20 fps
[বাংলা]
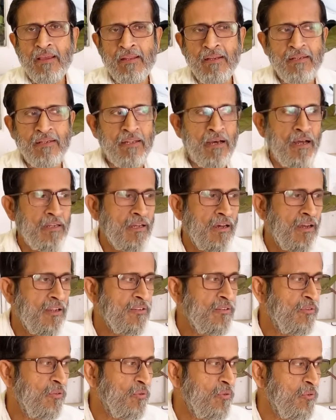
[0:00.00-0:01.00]
নানান
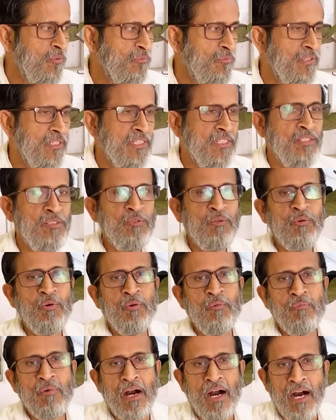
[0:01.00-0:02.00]
রকম নিয়ম
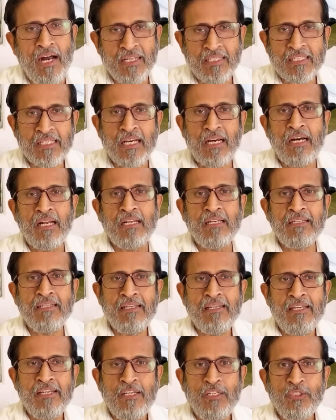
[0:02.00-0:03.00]
আচার
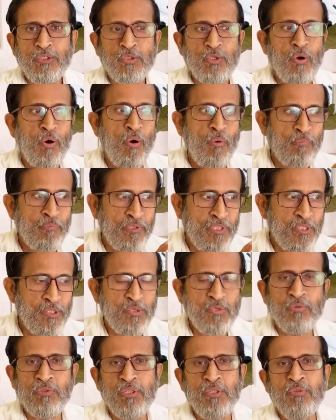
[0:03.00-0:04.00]
সব কিছু
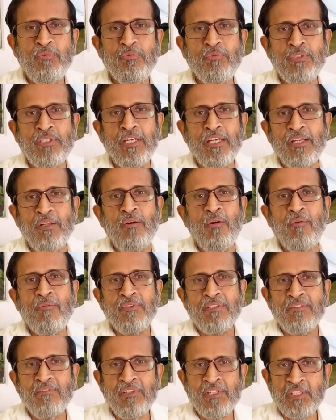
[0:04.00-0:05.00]
কিন্তু সেখানে
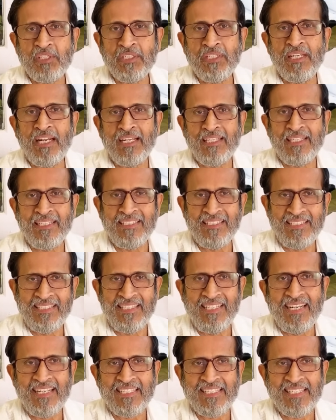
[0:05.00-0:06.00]
অবজারভেশনের একটা দিক
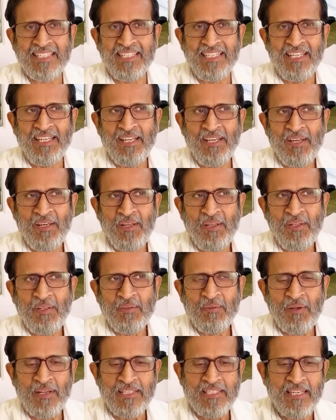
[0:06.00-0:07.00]
আছে তো
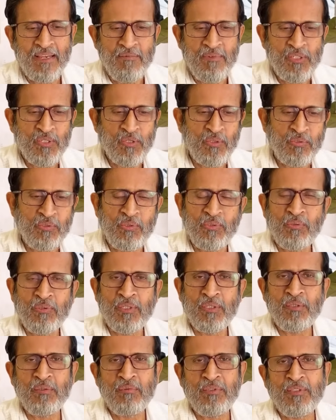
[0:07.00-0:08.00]
আজকে আমি ছোট্ট করে
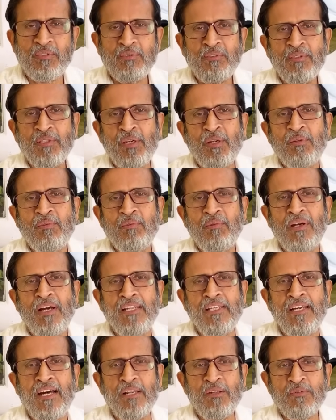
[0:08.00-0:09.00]
তোমাদের সঙ্গে একটুখানি
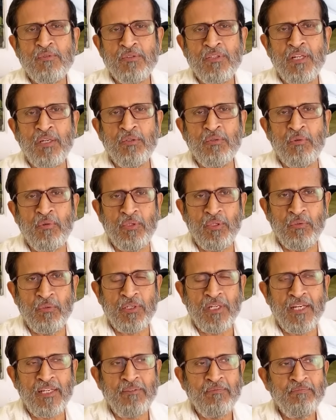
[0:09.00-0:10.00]
আলোচনা করি
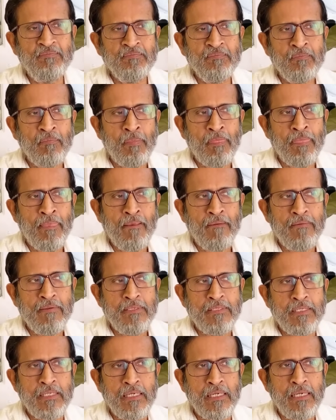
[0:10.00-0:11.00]
ওটা
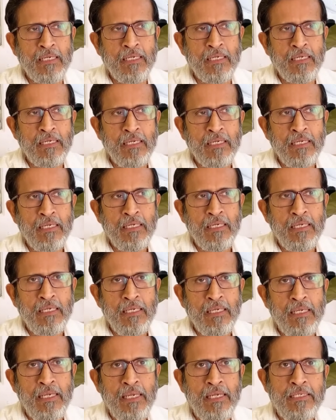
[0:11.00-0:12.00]
যে
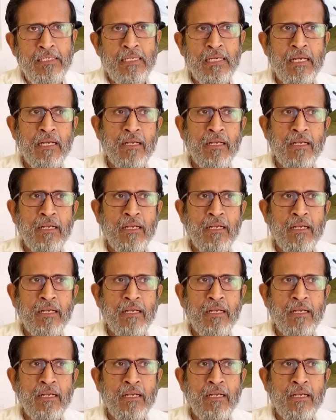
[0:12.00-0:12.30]
এটা